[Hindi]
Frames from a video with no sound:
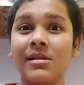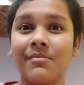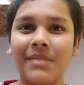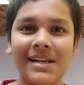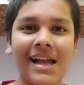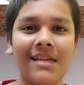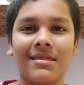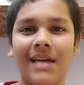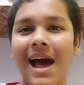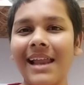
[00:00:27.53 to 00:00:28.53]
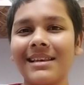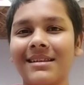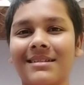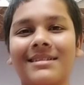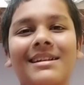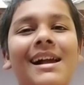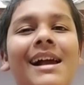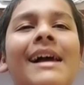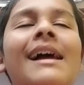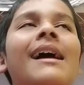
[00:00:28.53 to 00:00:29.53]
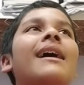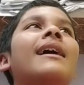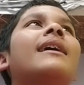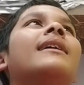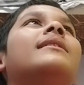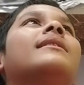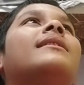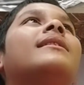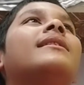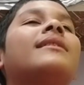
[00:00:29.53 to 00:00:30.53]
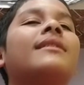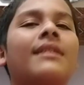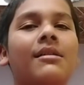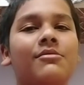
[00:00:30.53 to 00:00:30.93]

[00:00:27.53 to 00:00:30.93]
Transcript: ही बढ़िया साल गया है एंड uh,